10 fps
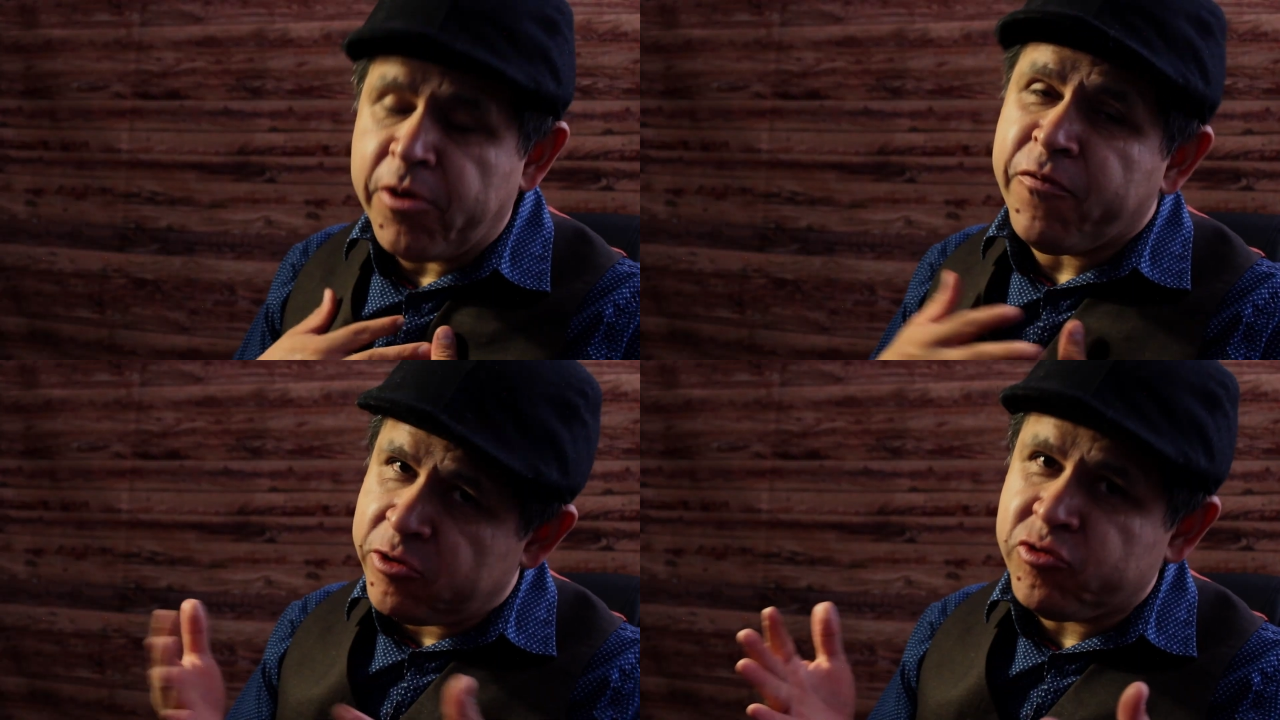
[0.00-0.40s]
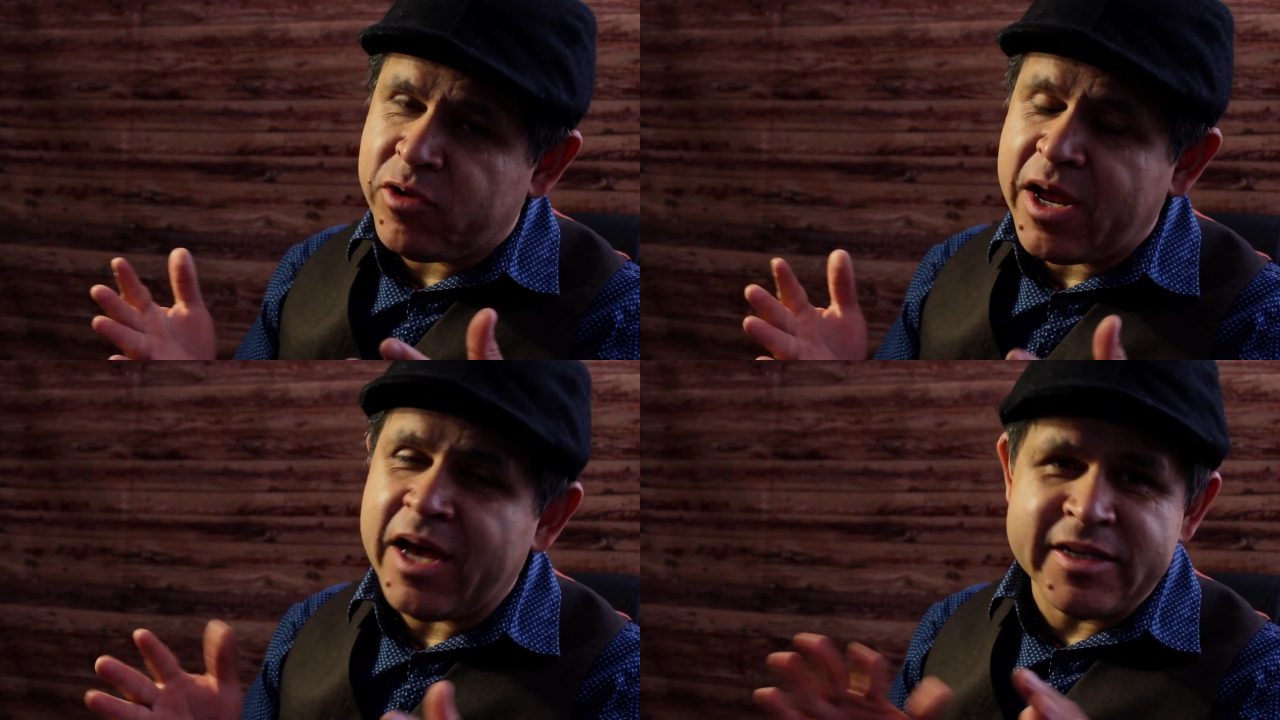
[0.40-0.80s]
Por
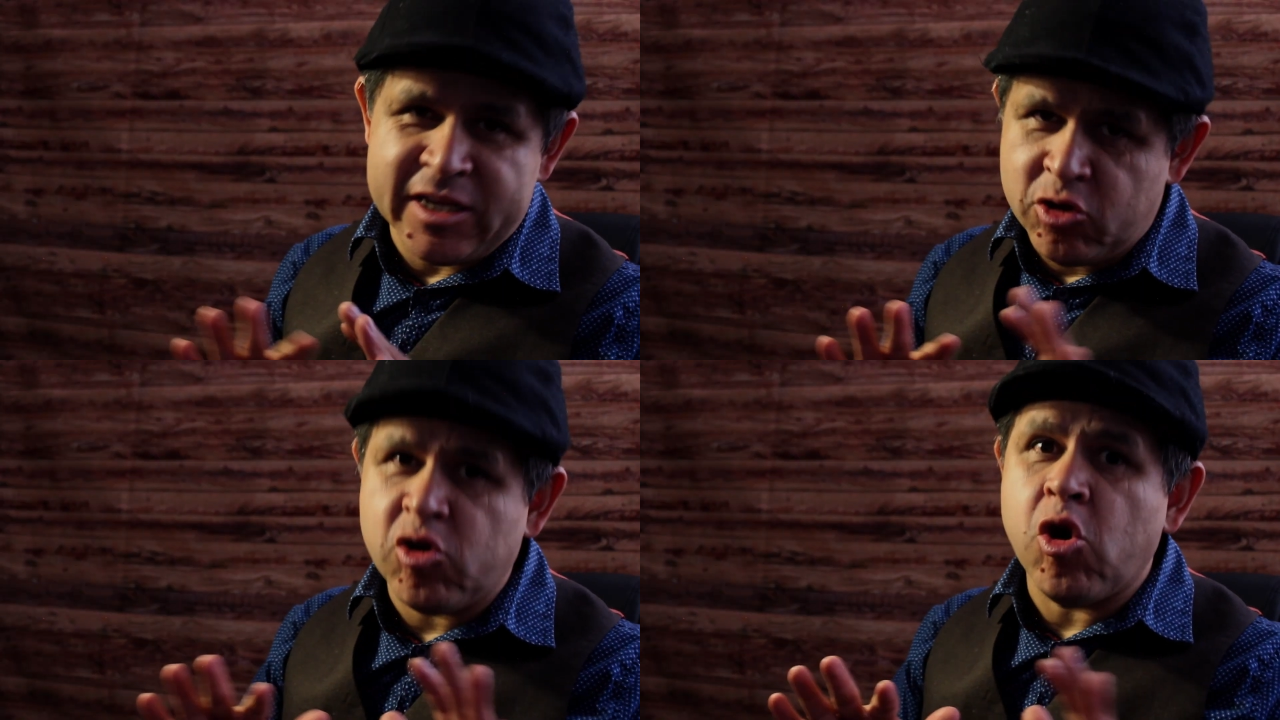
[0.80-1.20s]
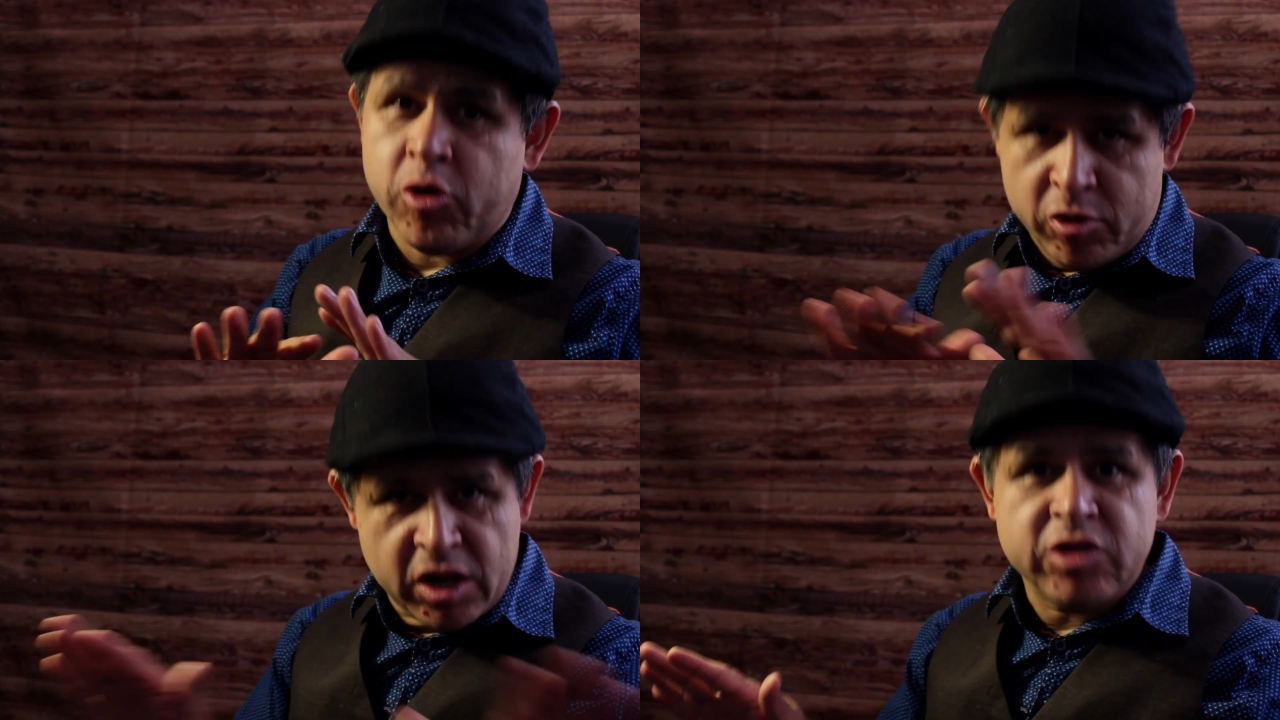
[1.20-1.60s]
fortuna, haciendo
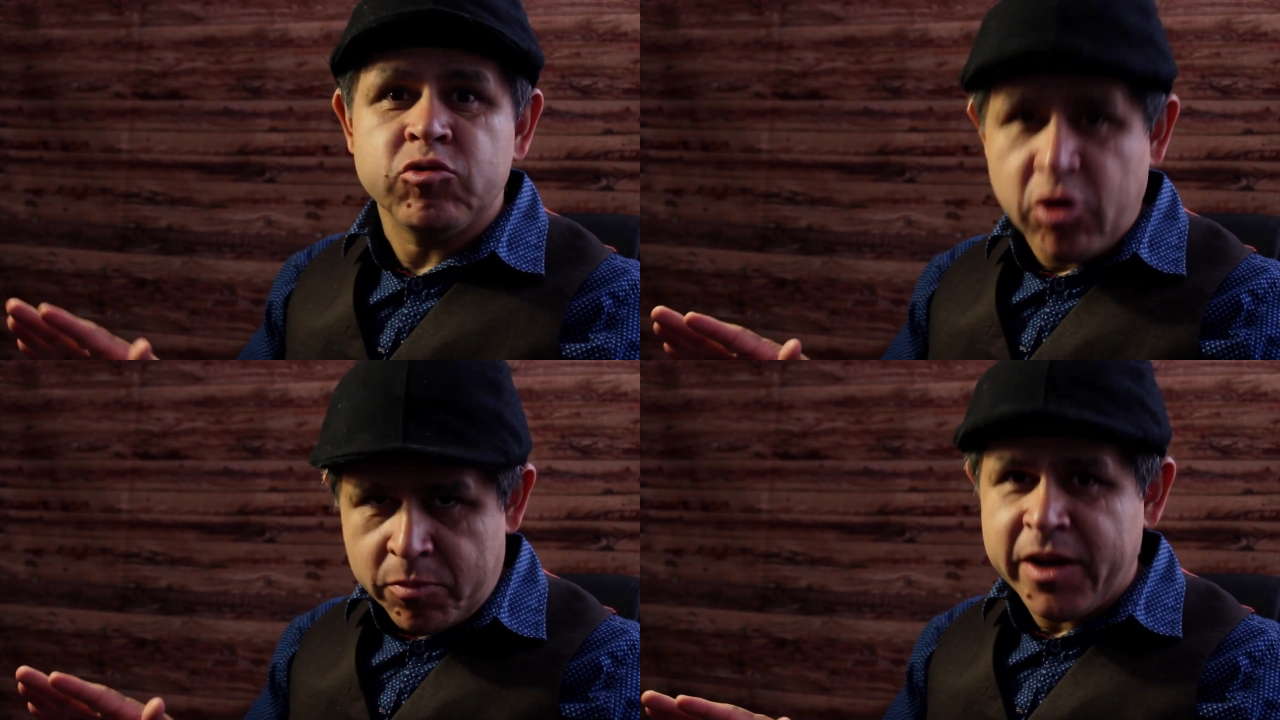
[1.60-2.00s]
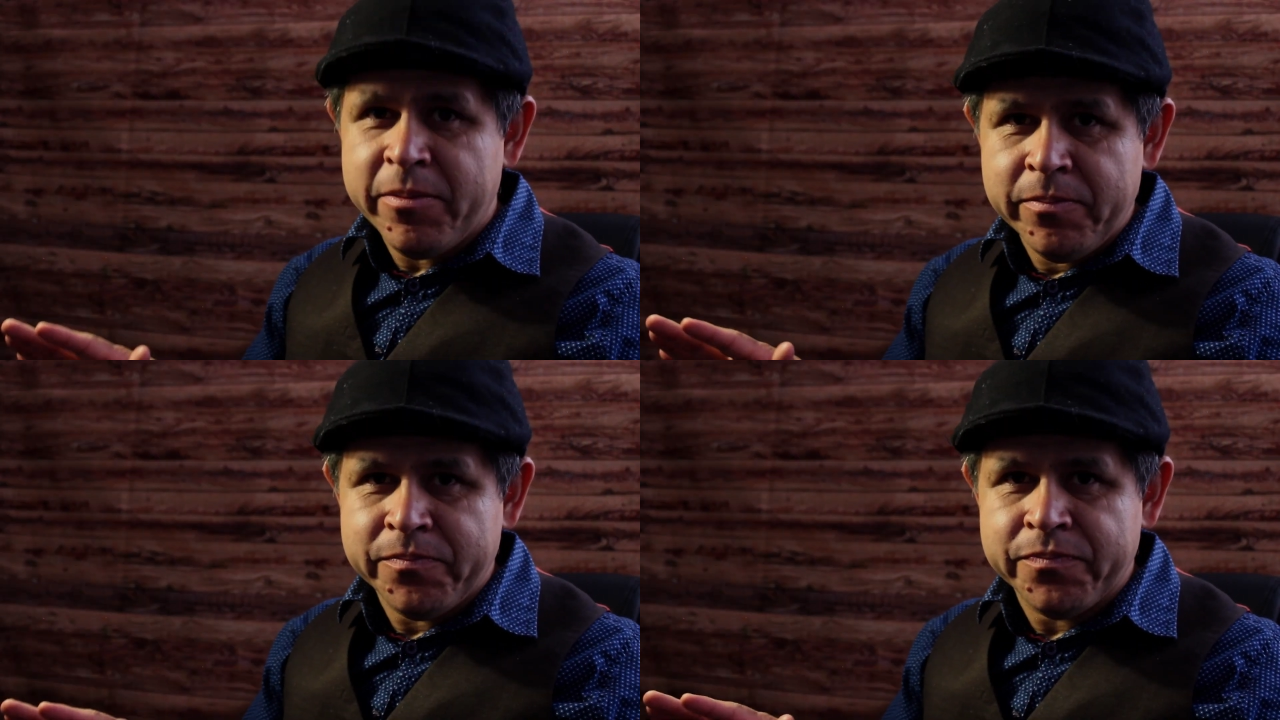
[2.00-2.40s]
honor a su nombre,